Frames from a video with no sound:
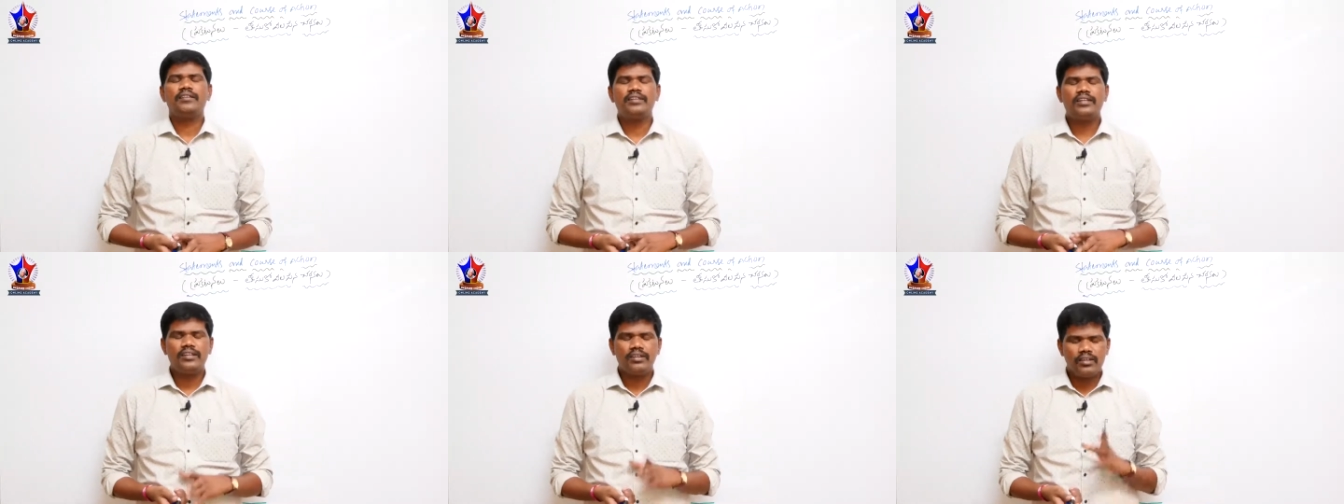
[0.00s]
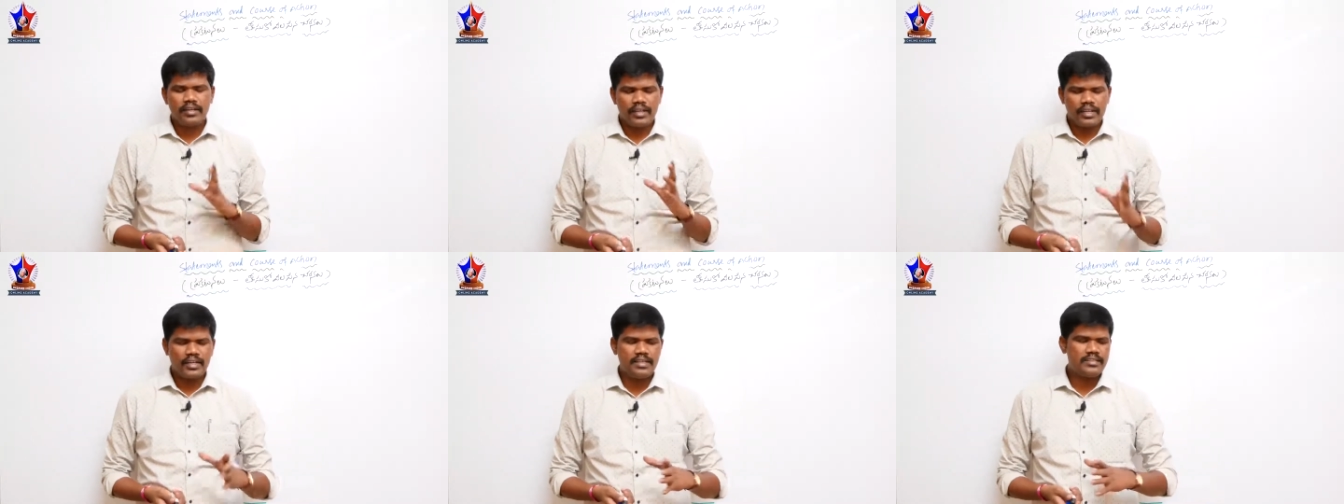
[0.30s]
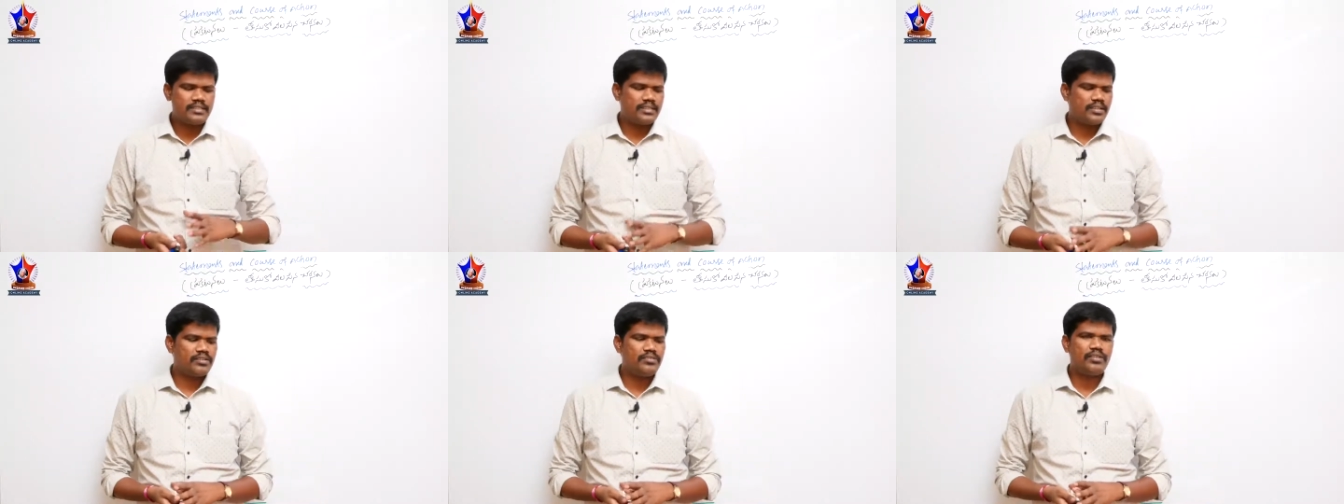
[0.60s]
దీంట్లో ఎట్లు
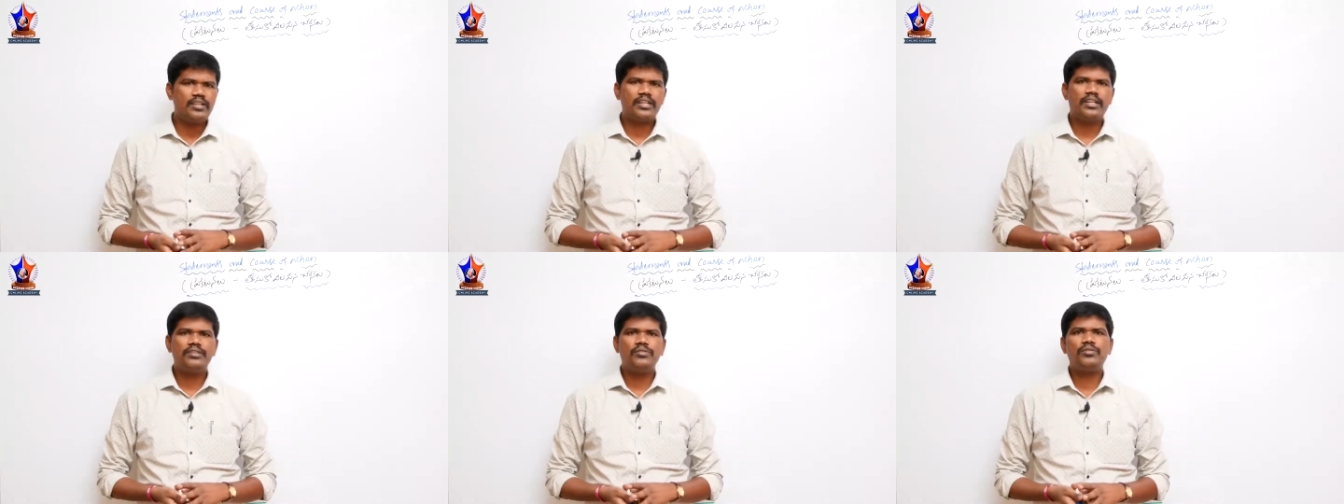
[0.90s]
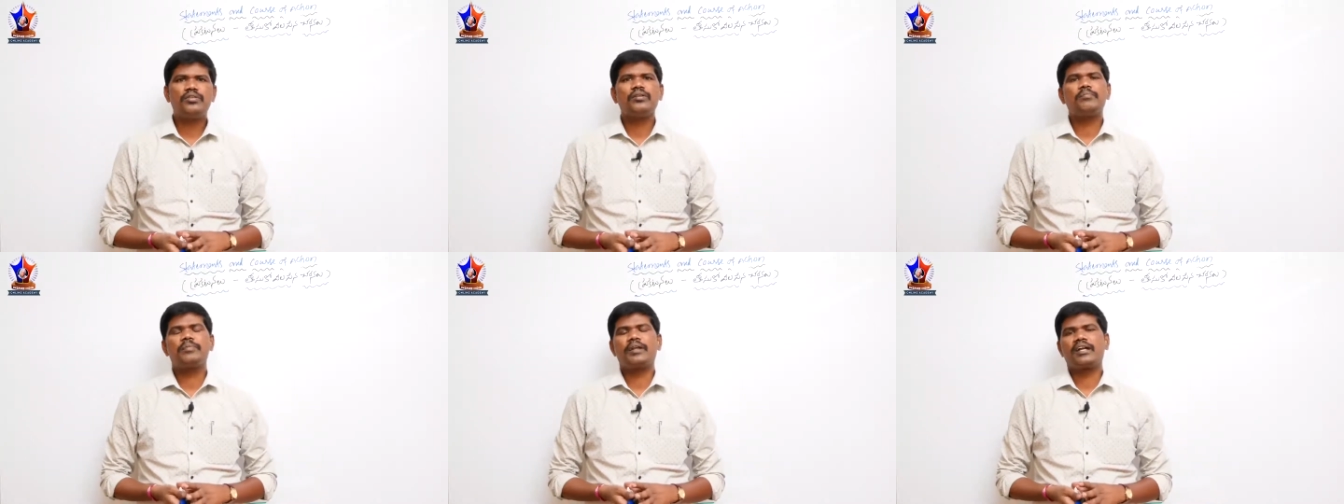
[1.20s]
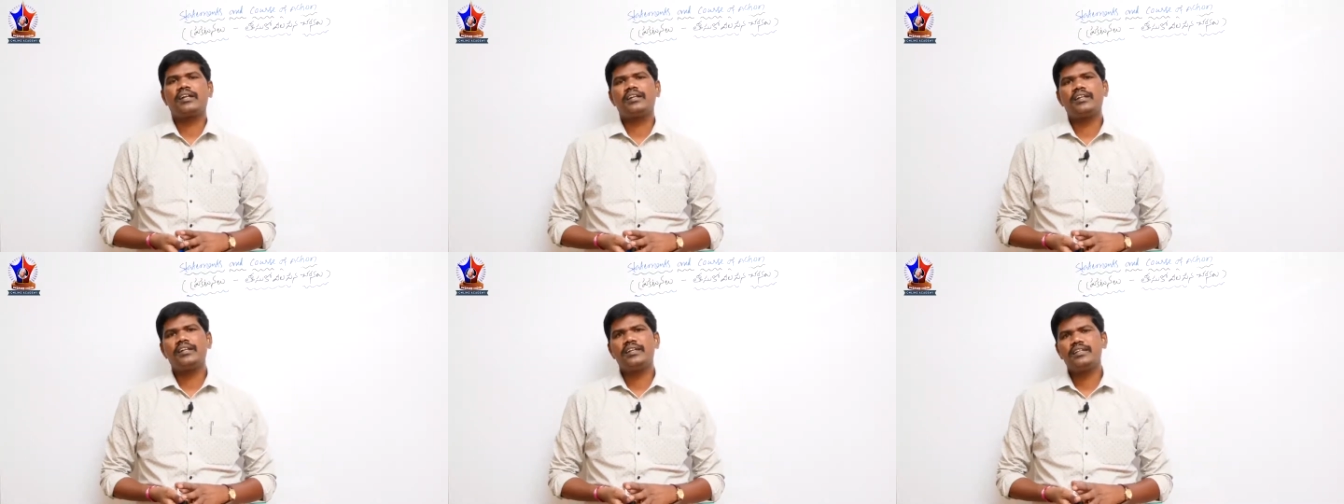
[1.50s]
ఇస్తాడు అంటే ఒక
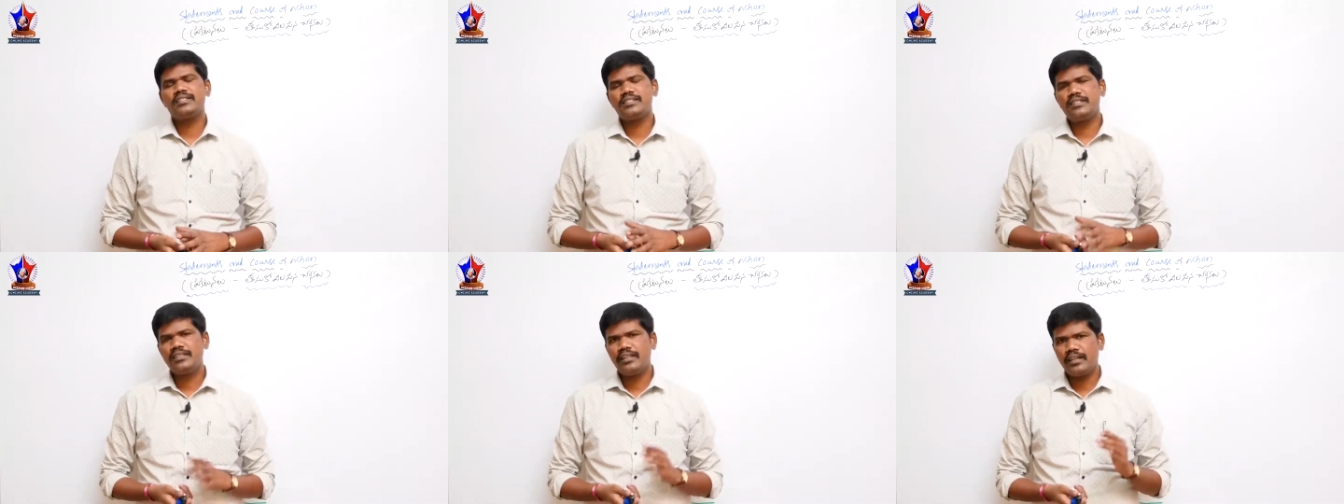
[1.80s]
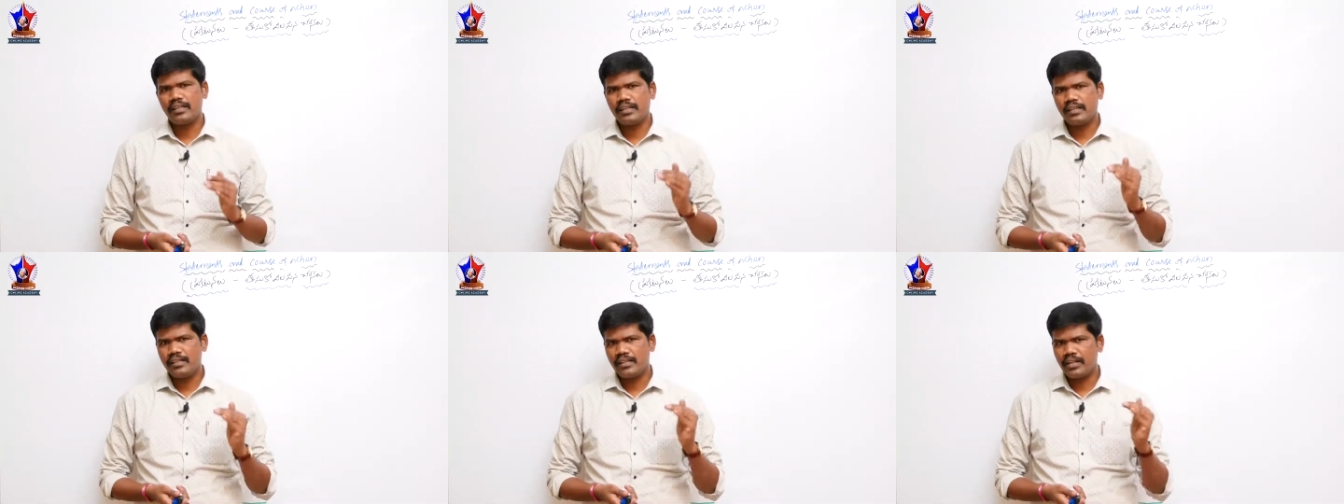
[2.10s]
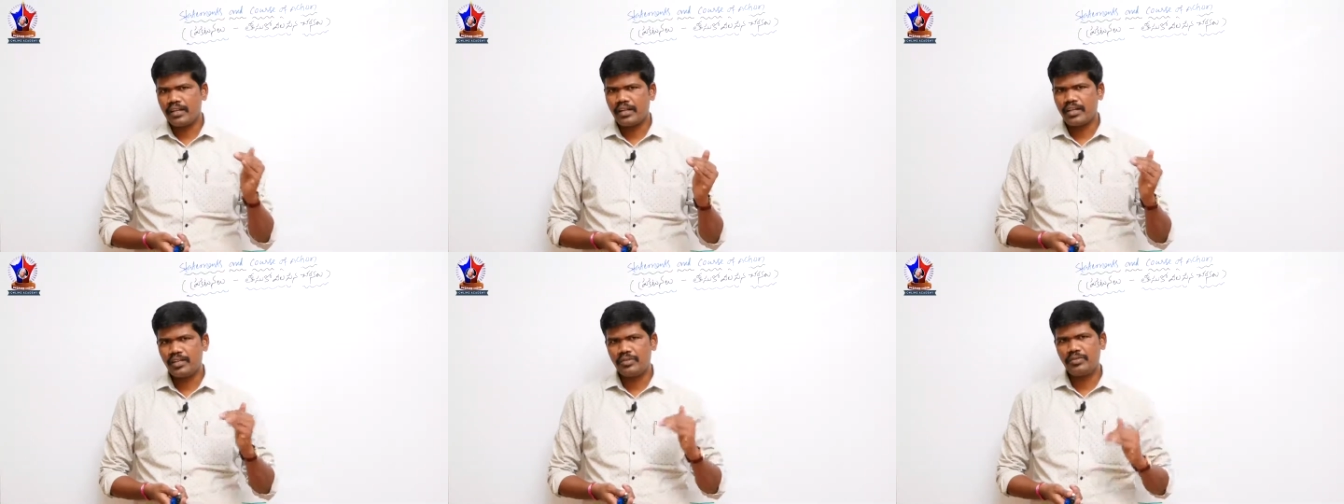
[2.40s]
ప్రకటన ఇచ్చి దాని
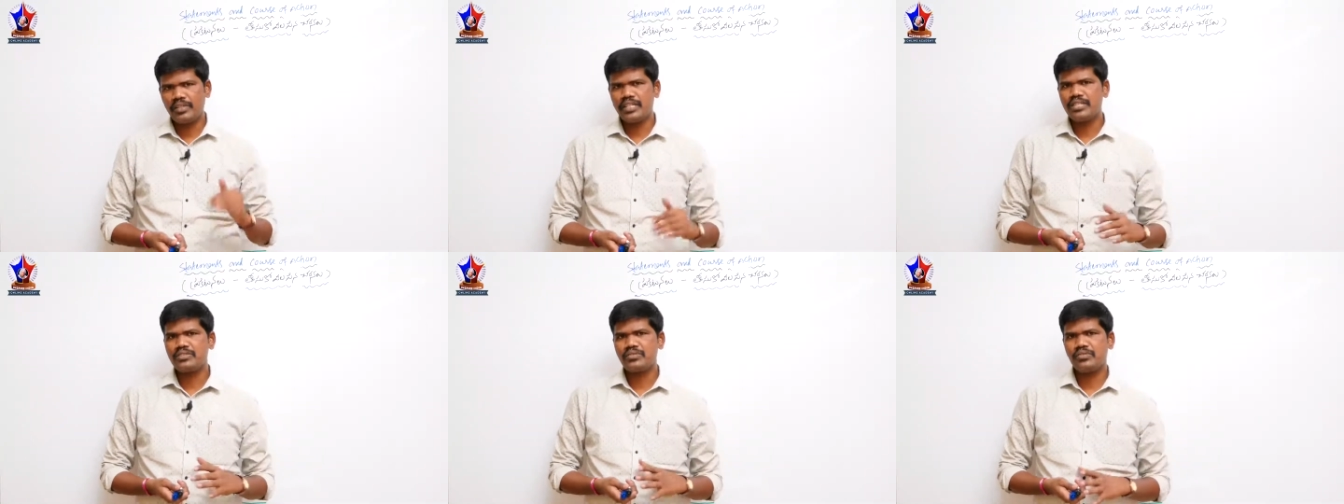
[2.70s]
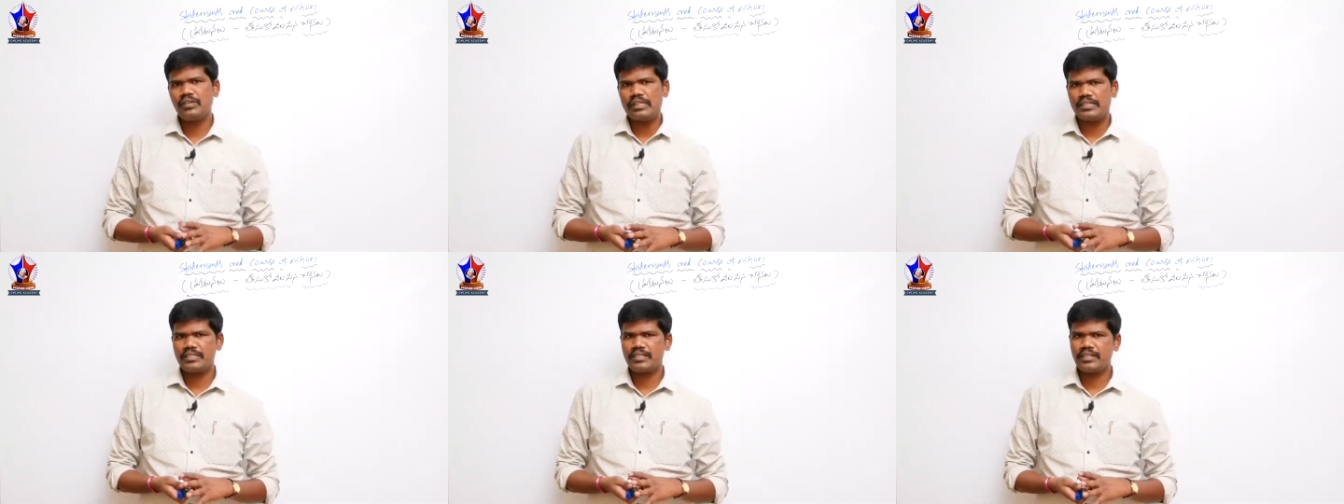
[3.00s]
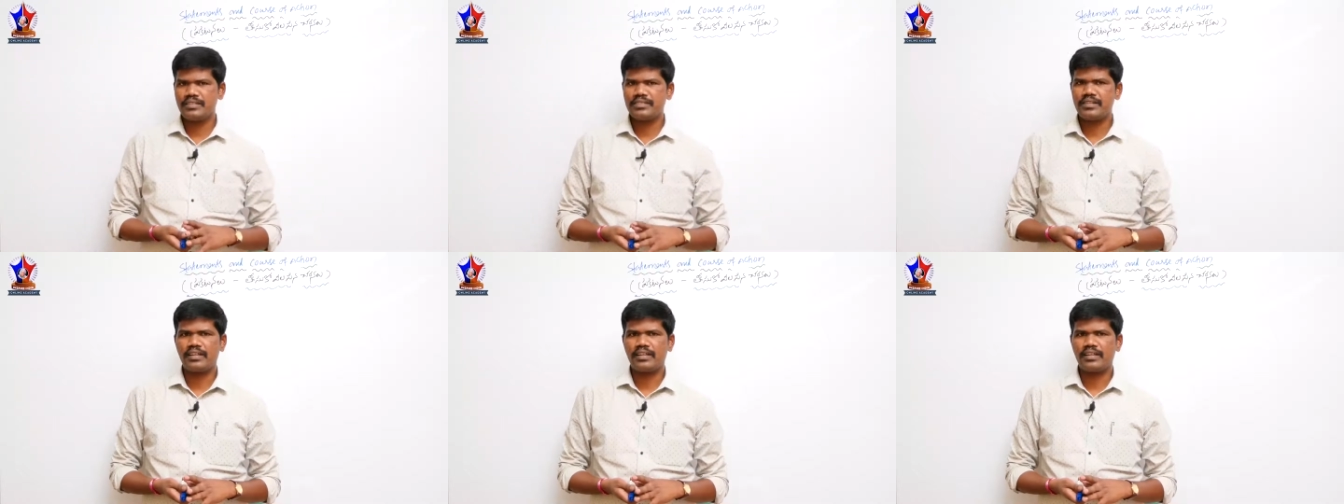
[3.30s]
కింద రెండు తీసుకోవాల్సిన